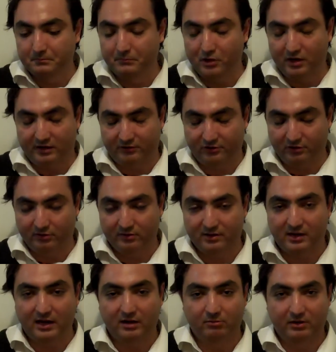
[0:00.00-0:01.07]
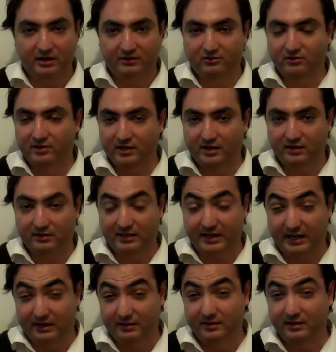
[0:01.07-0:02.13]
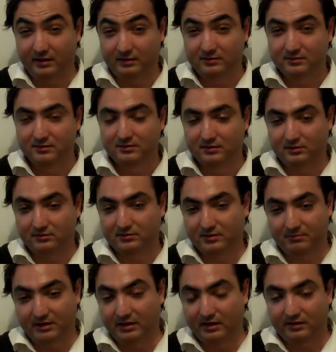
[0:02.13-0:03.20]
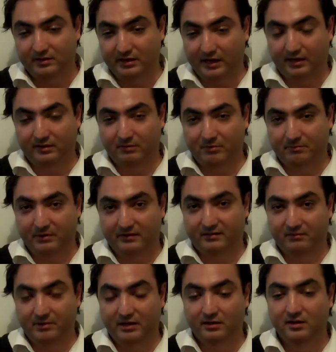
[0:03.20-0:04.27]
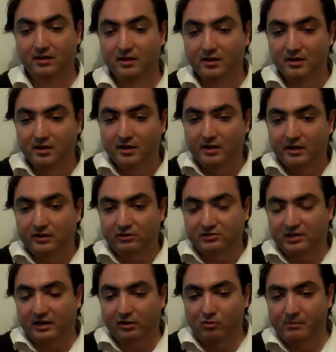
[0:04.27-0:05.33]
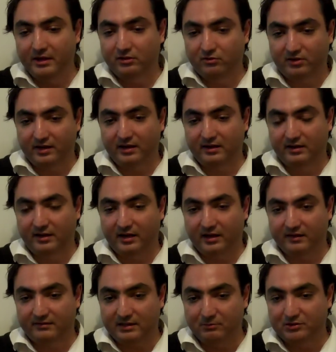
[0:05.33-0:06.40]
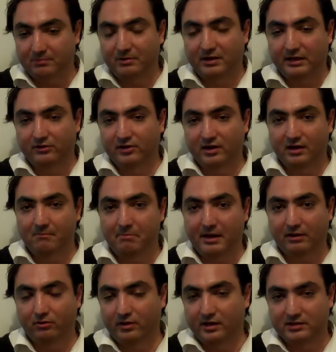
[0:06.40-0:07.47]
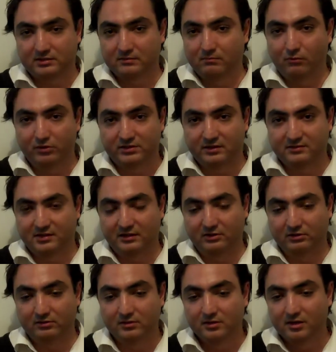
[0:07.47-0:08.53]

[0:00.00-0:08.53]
violación a la obligación de, garantía, de manera directa, me parece a mí. Entonces el argumento que, que estamos aplicando en el amparo es muy sencillo